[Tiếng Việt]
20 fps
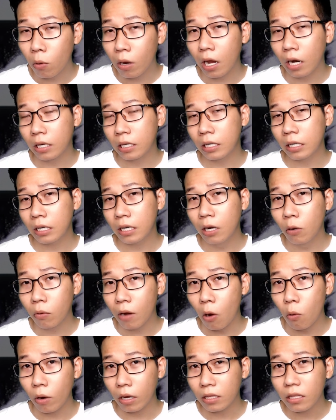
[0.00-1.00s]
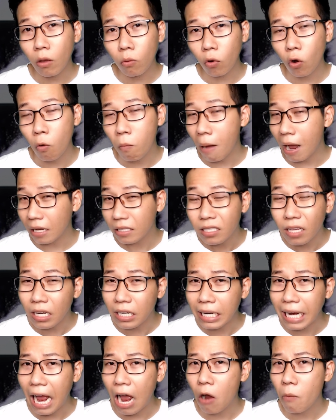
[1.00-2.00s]
cần yêu cầu cái tốc độ mạng
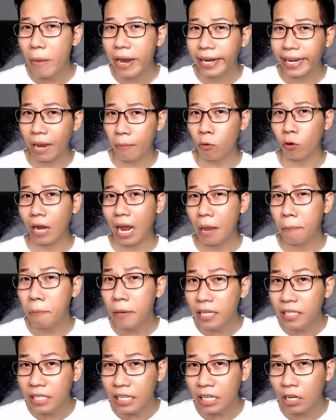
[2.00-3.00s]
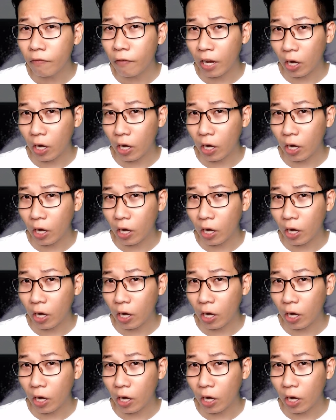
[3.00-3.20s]
rất cao bên cạnh một cái PC nó phải